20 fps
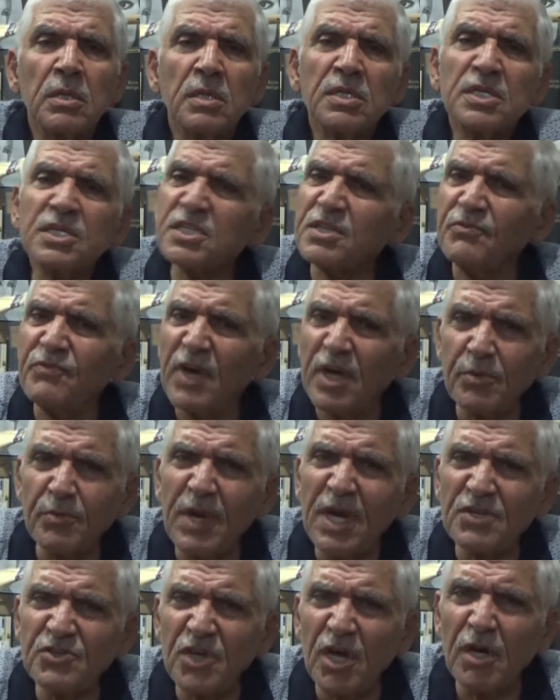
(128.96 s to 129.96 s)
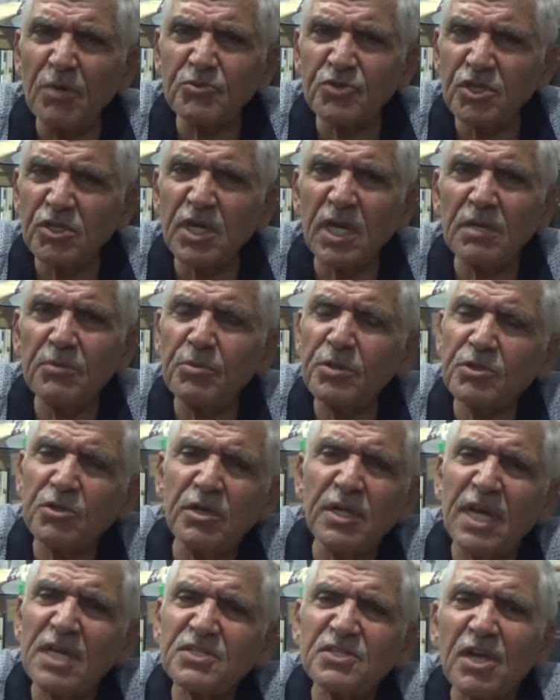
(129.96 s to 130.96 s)
İsim vermeyeceğim çünkü
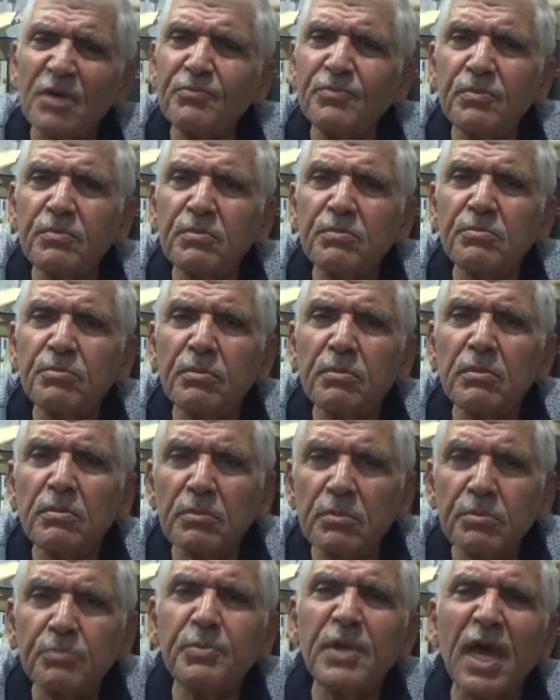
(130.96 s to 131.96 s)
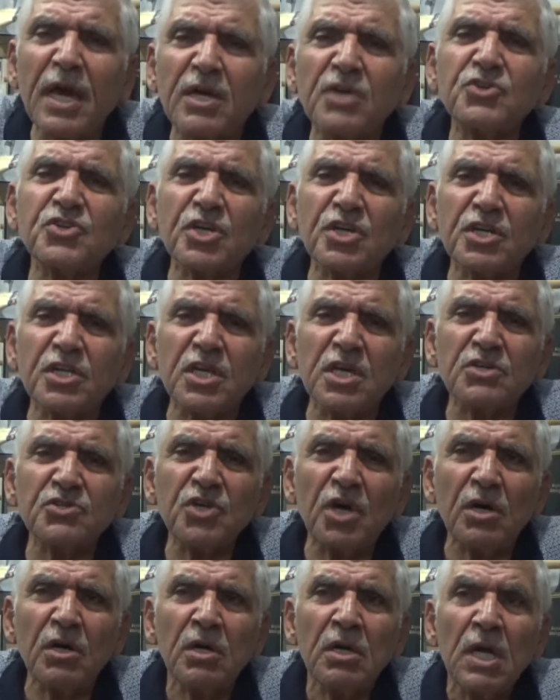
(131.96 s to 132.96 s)
bütün esnaf bir yakıcık
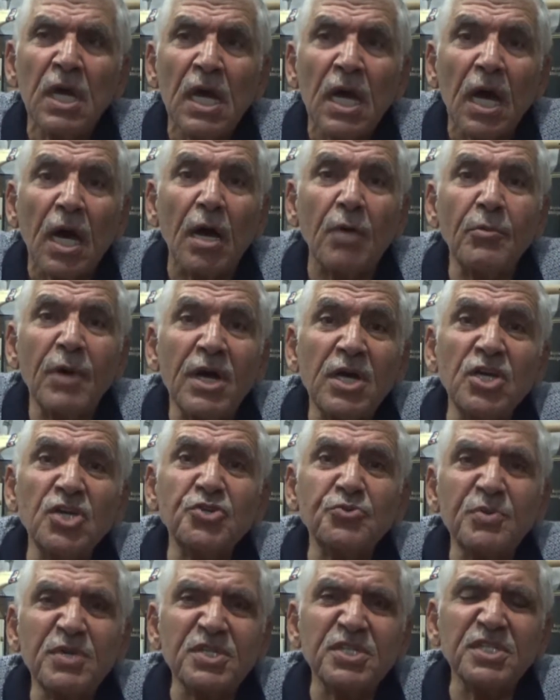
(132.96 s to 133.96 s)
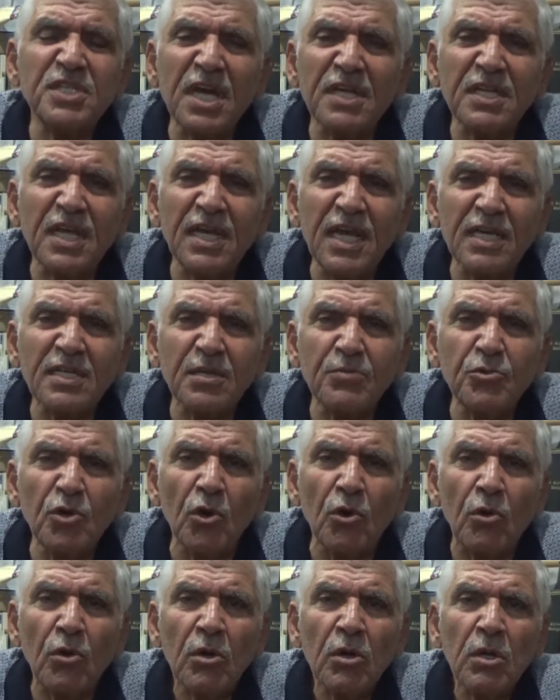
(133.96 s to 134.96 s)
gidecek. Ama hiçbirisinde denetim
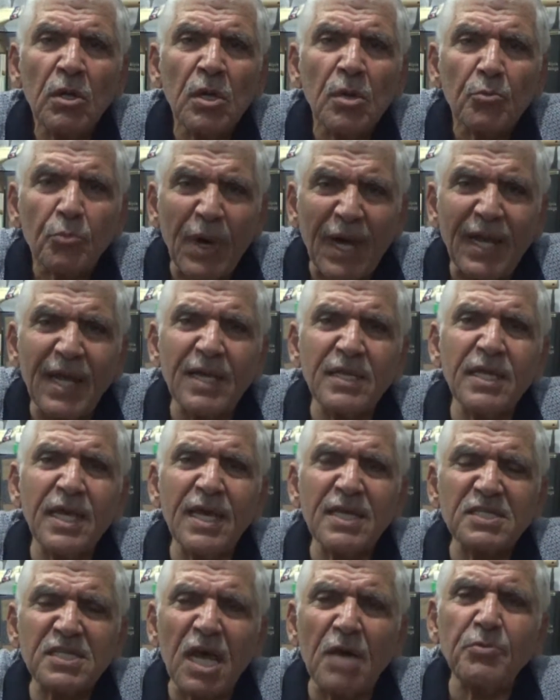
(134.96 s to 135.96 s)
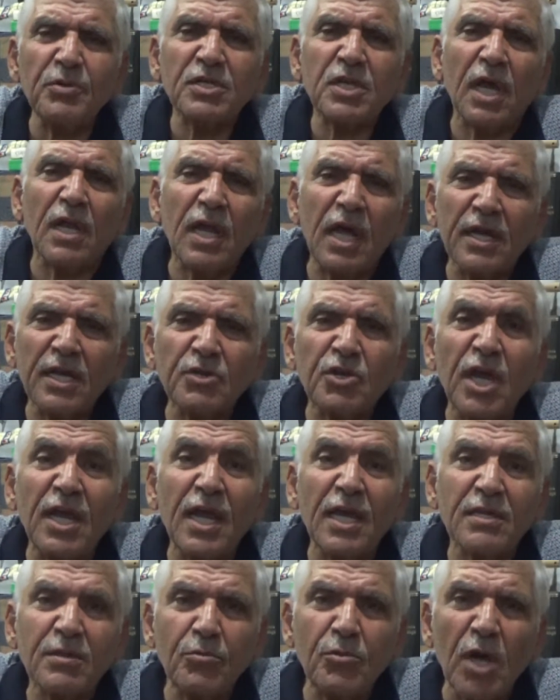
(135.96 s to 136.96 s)
yok. Belediye zabıtaları
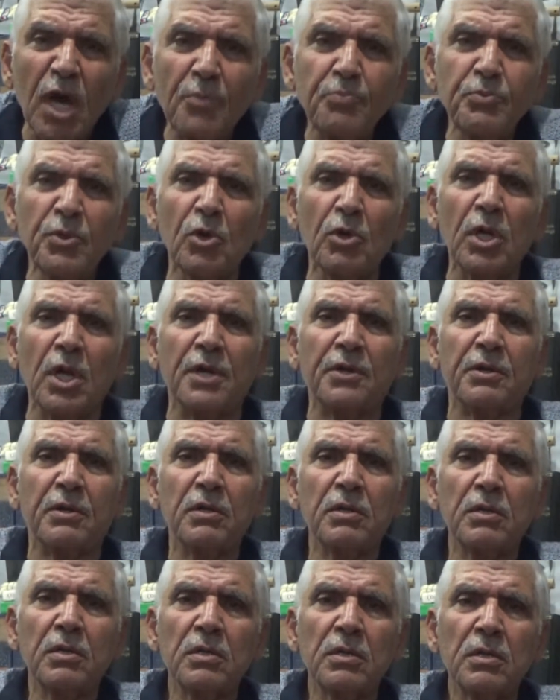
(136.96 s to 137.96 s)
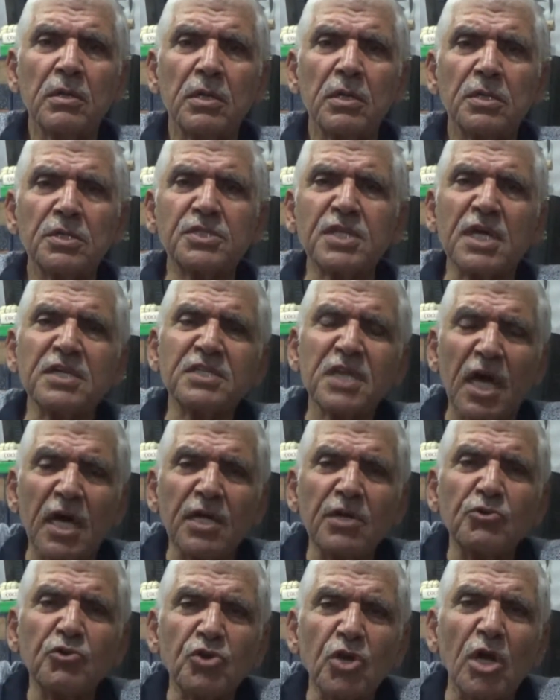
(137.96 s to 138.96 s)
denetim yapmıyorlar. İsterse
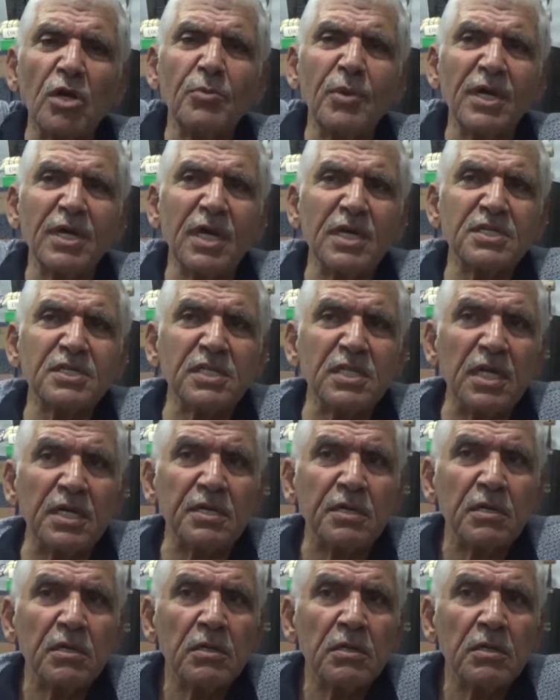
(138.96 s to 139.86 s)
yarın dükkanıma gelsinler.